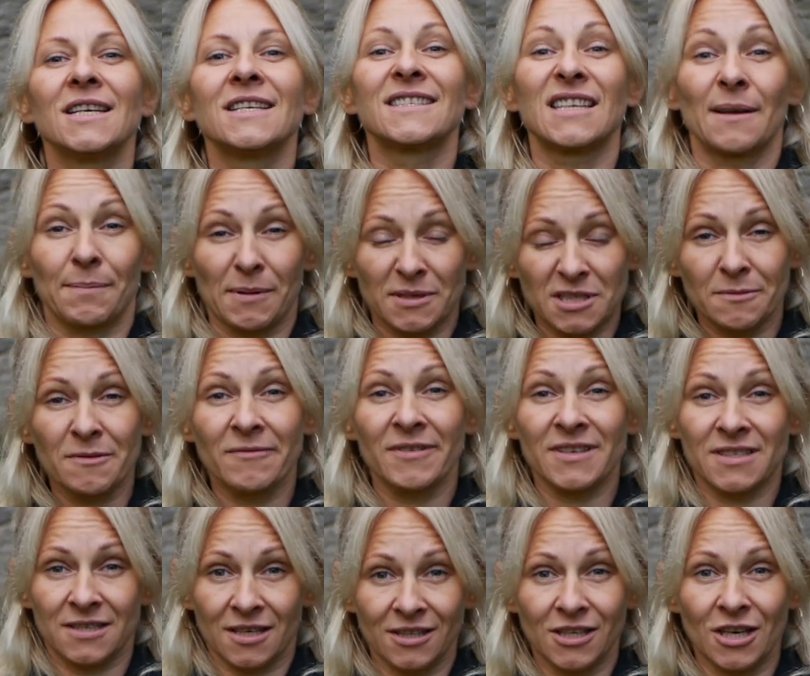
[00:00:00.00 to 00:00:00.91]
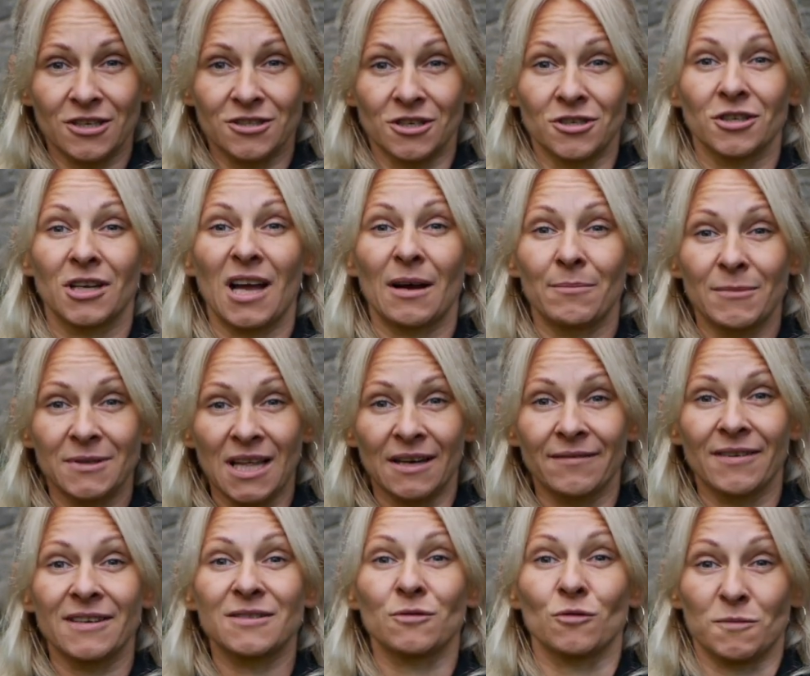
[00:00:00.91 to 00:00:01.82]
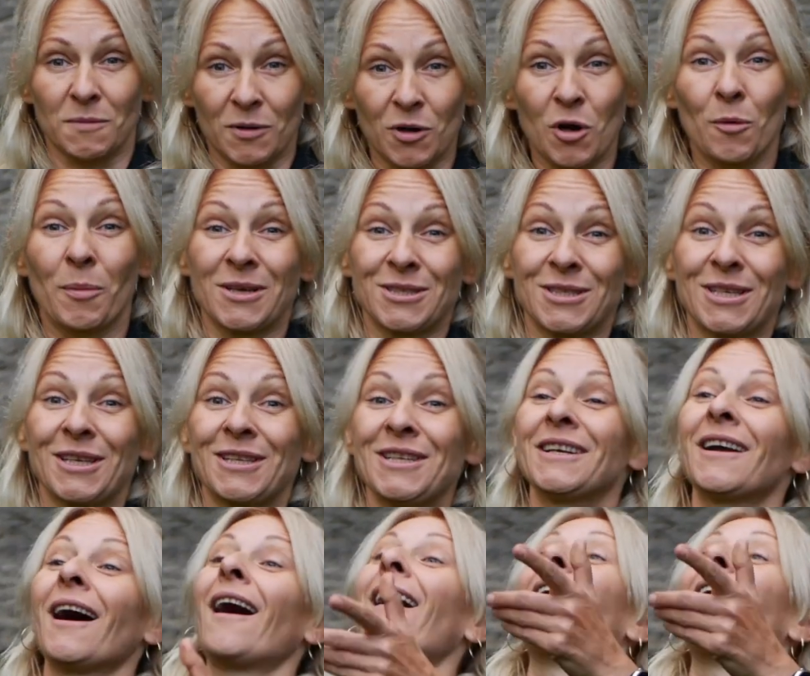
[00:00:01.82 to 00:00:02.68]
Zapraszamy Was serdecznie. Czekamy na Was 8 października.